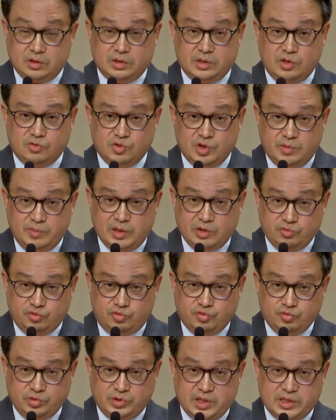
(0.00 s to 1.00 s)
예수님이 그
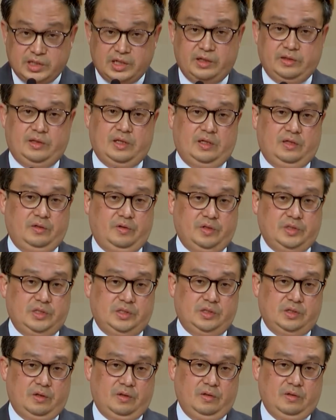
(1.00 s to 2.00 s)
중재자였다는
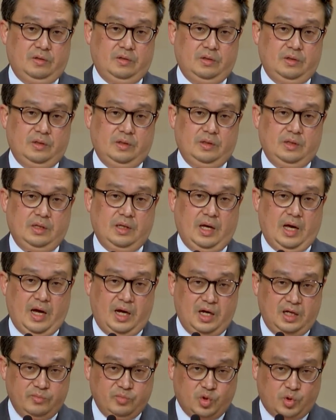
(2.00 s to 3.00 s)
것이죠.
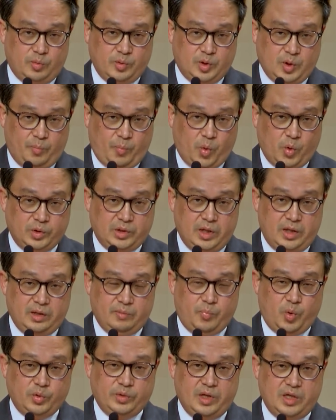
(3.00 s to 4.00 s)
하나님으로부터
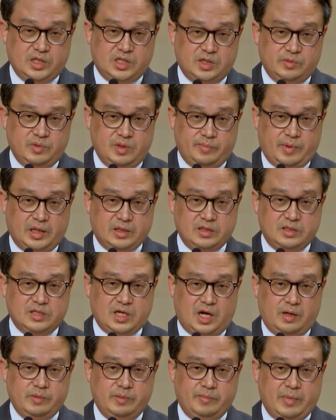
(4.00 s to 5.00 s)
보내, 보내심을 받은
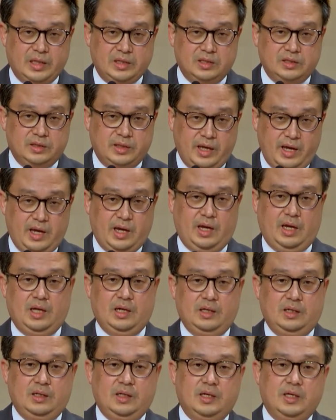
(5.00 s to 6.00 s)
사람은 맞는데
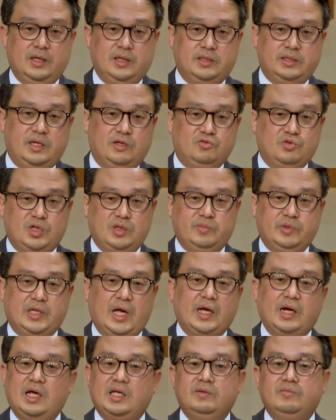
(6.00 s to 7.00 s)
예수님은
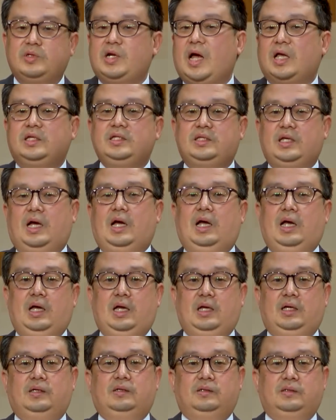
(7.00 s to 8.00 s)
하나님은
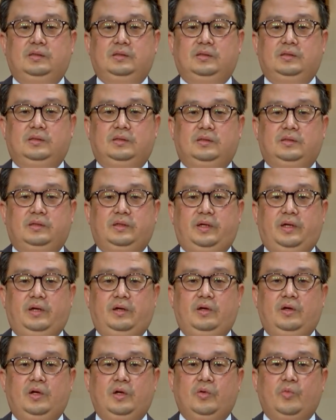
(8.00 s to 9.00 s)
아니다. 예.
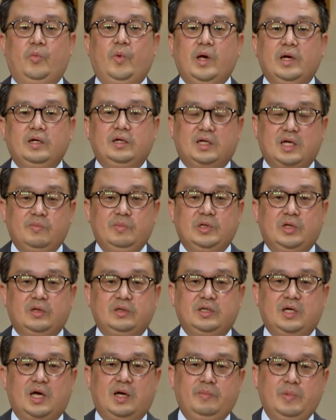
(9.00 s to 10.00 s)
왜 이렇게
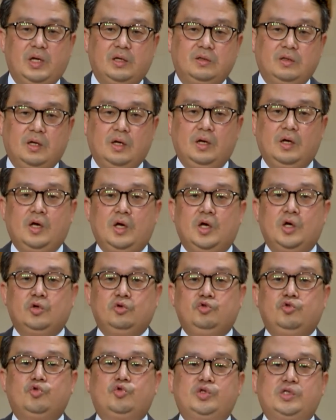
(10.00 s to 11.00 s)
믿었냐 하면
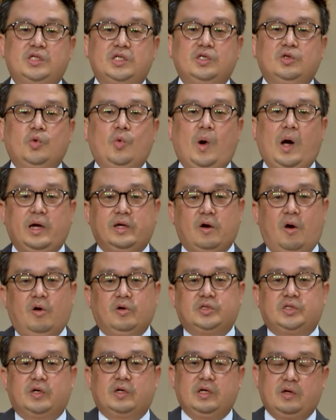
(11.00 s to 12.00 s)
육신과
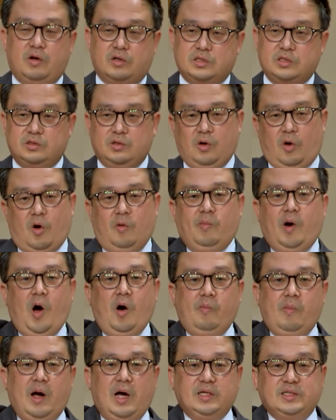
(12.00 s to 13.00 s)
영적인 것은
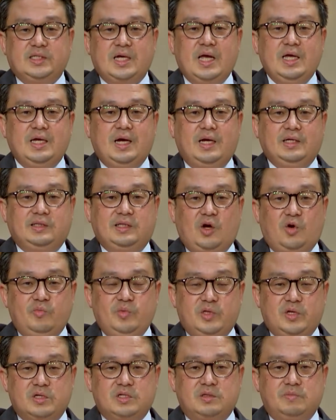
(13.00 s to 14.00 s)
어마어마한 차이가 있다고
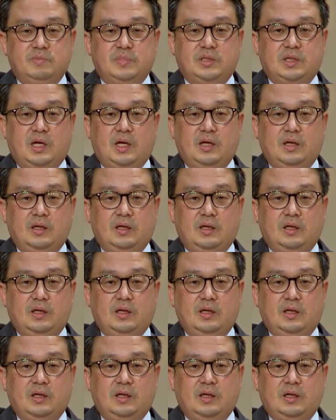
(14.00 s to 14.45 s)
믿었습니다.